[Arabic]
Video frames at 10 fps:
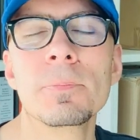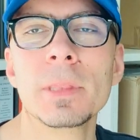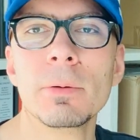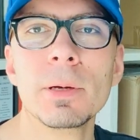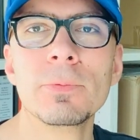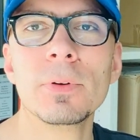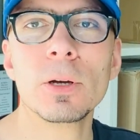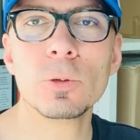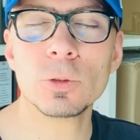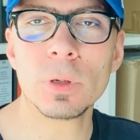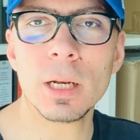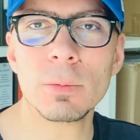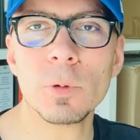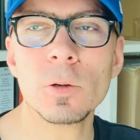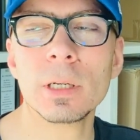تمام فخشوا على
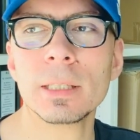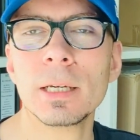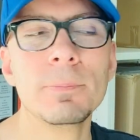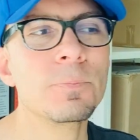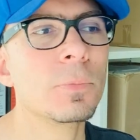الموقع ده